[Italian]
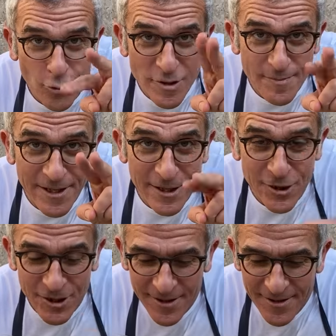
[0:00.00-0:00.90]
due
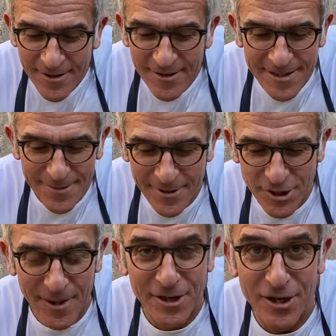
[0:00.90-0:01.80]
spicci
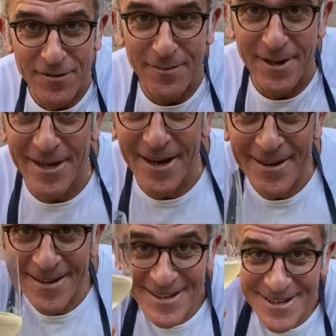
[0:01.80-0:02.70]
ci mangia una famiglia
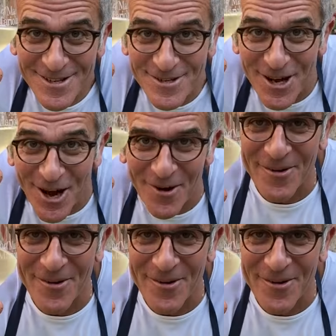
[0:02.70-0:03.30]
ciao